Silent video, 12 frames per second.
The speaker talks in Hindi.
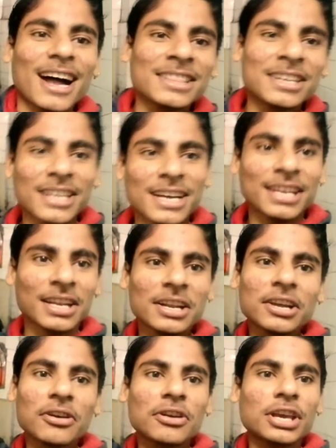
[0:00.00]
हाथ दर्द करने
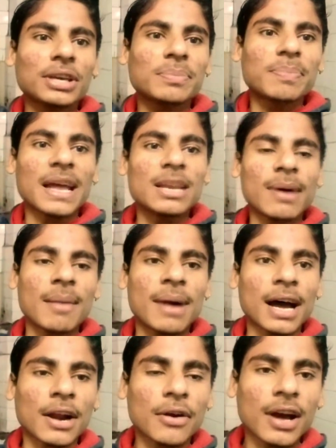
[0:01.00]
लगी क्योंकि पहली बार
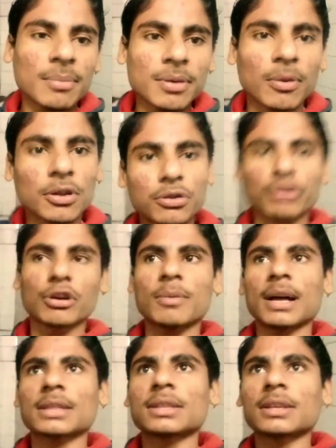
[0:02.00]
मार रहा हूँ ना अभी बहुत दिनों के
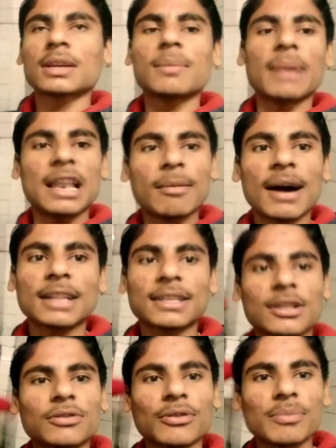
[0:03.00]
बाद पहले मारता
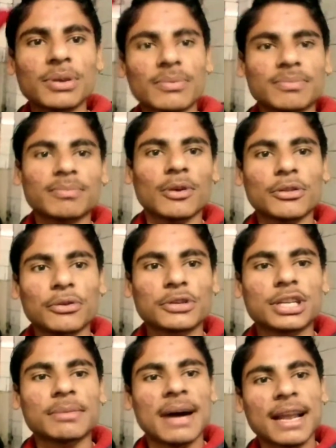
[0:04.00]
था तो अभी बहुत दिनों
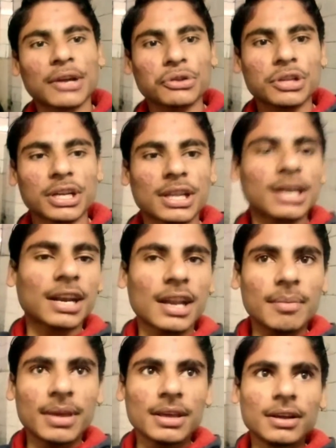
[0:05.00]
से नहीं मारे तो दर्द कर रहे
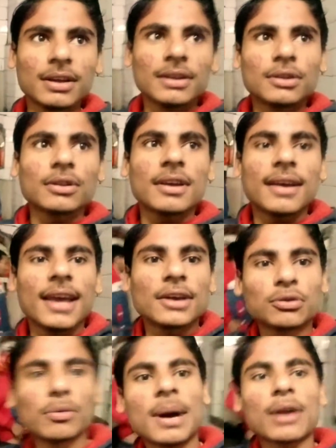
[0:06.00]
भी एक
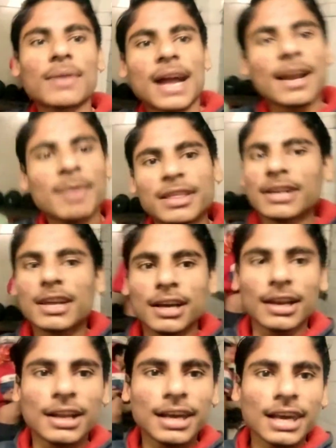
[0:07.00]
दो बार उठाने में दर्द
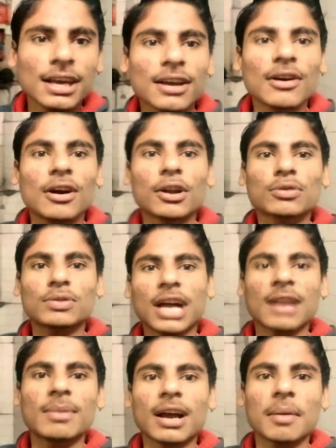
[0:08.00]
करने लगी और ये तो
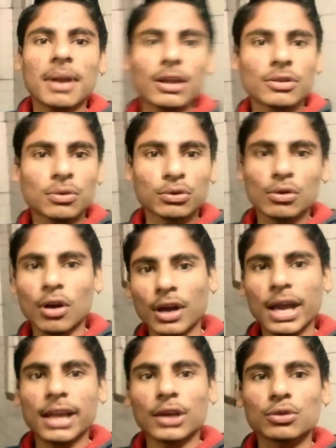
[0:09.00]
उठाने में लगा पड़ा है रोज दौड़
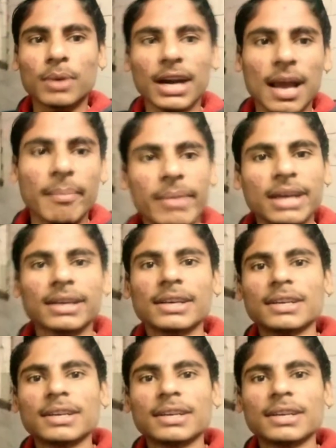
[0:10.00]
के आता सुबह के टाइम में